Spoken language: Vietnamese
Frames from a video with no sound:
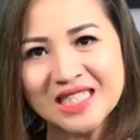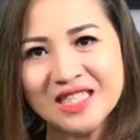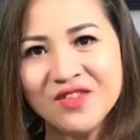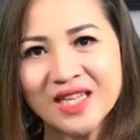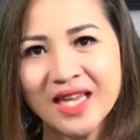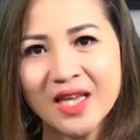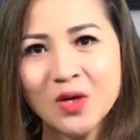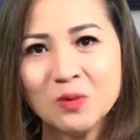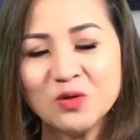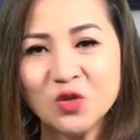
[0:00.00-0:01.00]
Chính vì thế,
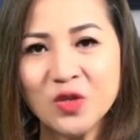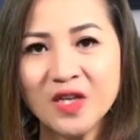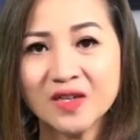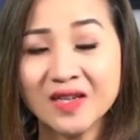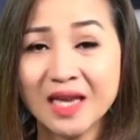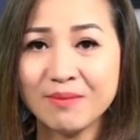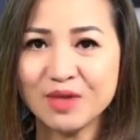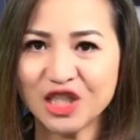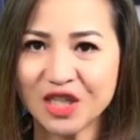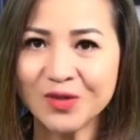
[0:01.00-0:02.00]
hôm Chúa Nhật ngày
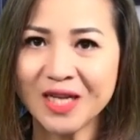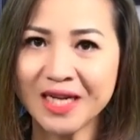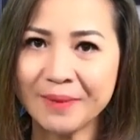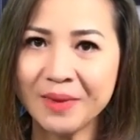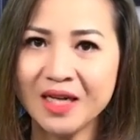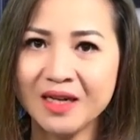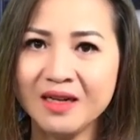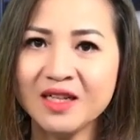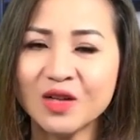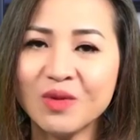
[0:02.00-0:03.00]
16 tháng 5,
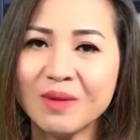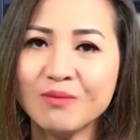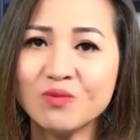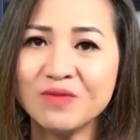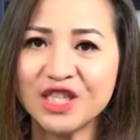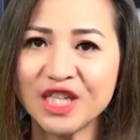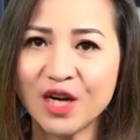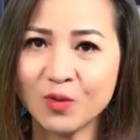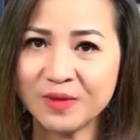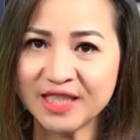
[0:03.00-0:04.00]
Đức Tổng giám mục
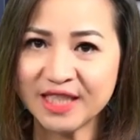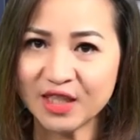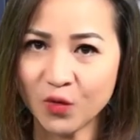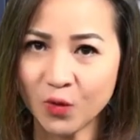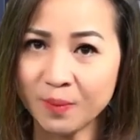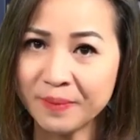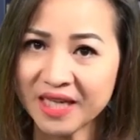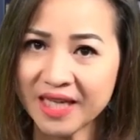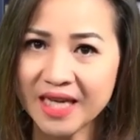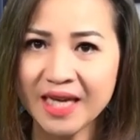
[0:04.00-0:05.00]
Michel Aupetit của
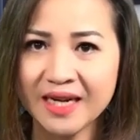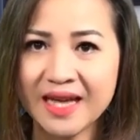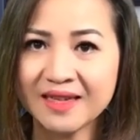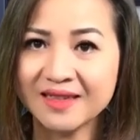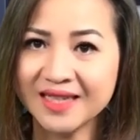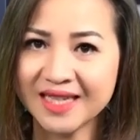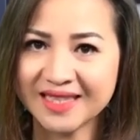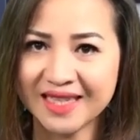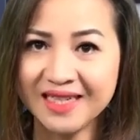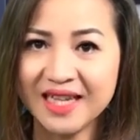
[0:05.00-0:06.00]
Paris đã cử
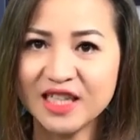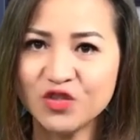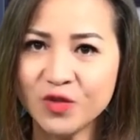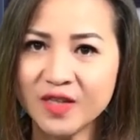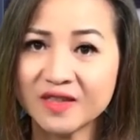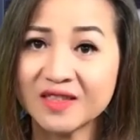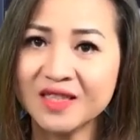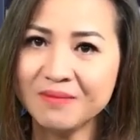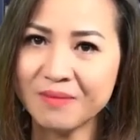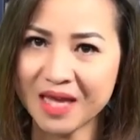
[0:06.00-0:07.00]
hành thánh lễ Chúa Nhật
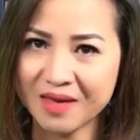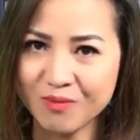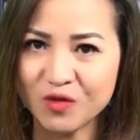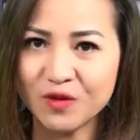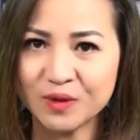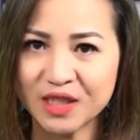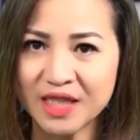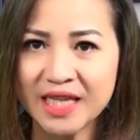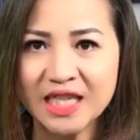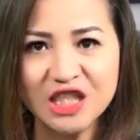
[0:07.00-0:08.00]
thứ Bảy mùa Phục
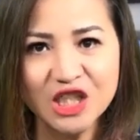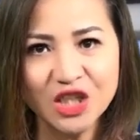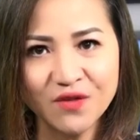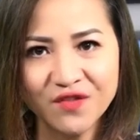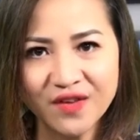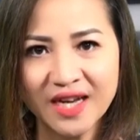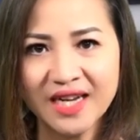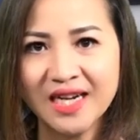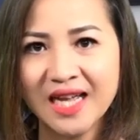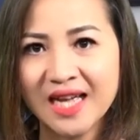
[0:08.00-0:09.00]
sinh, chứ không
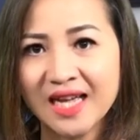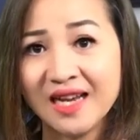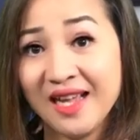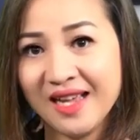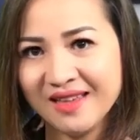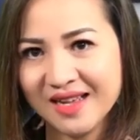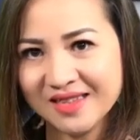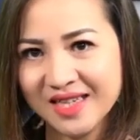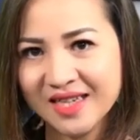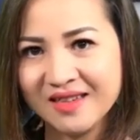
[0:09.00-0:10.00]
phải là lễ
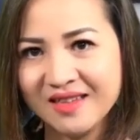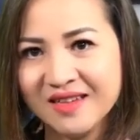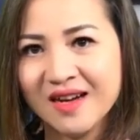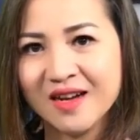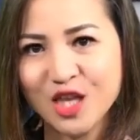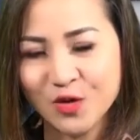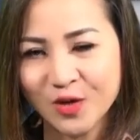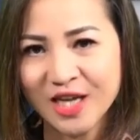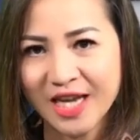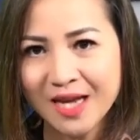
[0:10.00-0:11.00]
thăng thiên như ở nhiều
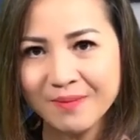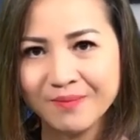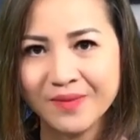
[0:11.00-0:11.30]
nơi khác.